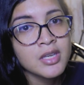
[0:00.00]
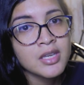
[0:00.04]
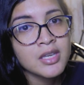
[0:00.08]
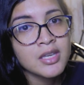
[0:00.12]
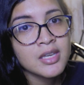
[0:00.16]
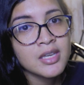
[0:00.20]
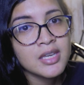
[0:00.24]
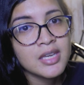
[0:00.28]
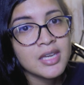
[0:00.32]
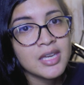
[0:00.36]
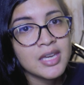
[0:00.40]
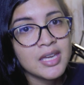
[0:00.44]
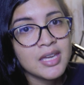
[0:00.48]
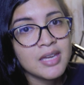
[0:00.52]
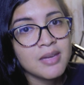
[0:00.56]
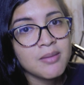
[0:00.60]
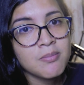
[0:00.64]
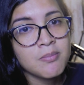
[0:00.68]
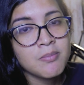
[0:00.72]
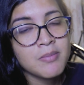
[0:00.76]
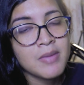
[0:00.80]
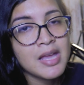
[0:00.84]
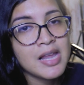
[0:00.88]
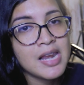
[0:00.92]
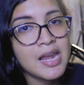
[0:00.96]
eh,
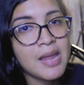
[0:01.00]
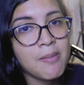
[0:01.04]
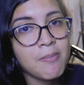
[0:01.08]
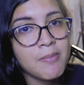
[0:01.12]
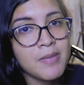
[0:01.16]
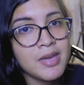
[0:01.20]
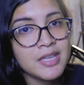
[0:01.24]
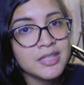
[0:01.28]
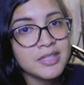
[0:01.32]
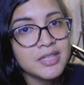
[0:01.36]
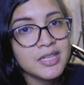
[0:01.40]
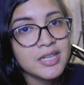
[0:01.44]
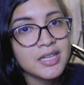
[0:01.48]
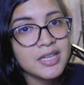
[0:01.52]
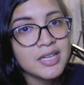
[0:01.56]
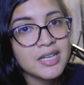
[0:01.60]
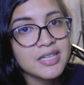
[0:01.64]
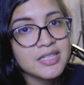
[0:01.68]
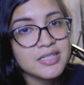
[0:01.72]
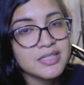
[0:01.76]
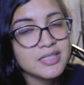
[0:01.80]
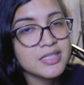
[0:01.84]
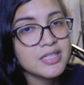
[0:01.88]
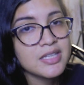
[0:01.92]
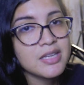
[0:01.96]
ver las
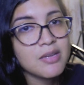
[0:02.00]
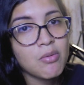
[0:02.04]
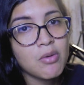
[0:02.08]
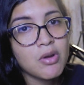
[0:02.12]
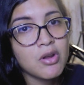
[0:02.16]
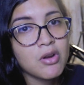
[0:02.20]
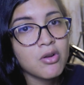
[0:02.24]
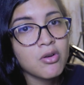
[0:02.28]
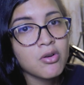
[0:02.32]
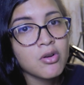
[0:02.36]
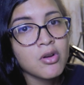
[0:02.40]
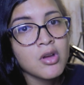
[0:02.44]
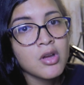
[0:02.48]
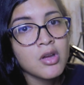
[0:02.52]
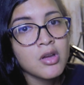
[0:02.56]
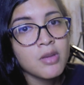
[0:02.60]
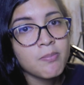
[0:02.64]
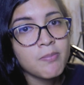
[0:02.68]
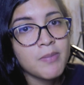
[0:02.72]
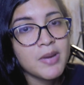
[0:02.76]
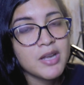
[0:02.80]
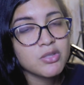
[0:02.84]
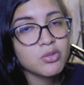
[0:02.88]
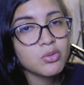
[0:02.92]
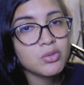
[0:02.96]
métricas y bueno,
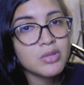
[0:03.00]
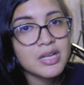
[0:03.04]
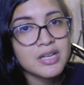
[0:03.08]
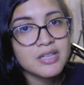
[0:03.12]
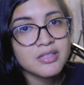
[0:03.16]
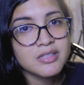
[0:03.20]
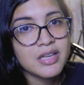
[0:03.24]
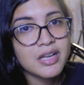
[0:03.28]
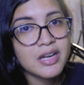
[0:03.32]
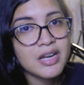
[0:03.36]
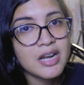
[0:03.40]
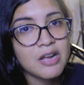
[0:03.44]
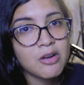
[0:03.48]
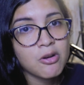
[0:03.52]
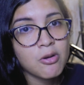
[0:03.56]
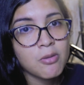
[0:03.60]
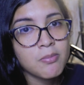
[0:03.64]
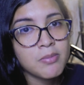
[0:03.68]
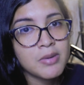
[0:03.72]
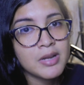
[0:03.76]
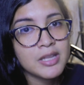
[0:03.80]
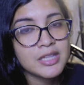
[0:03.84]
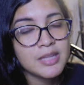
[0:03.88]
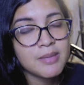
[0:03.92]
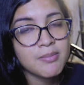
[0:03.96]
personalizarlas
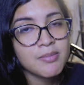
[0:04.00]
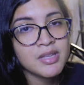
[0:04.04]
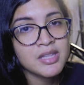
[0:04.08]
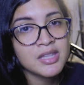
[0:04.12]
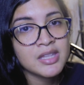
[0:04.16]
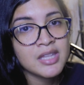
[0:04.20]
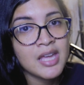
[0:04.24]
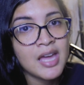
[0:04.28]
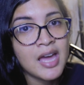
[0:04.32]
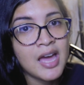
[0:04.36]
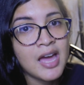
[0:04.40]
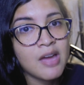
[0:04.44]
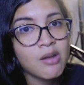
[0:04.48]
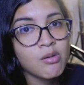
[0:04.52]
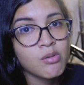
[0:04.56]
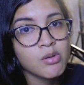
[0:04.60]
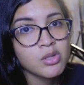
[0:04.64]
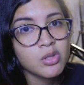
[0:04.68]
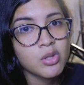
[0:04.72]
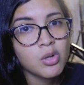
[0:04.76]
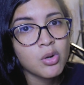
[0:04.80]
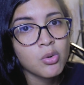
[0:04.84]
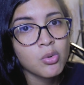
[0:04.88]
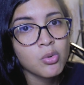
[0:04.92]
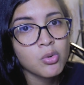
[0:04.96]
completamente a
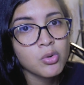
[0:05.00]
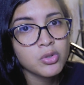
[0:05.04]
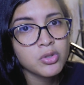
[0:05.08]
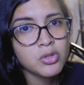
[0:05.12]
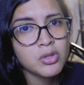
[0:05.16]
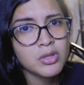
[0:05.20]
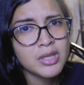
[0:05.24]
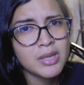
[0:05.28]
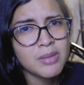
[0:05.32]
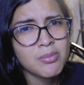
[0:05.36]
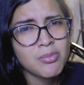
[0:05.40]
nuestro gusto, que muy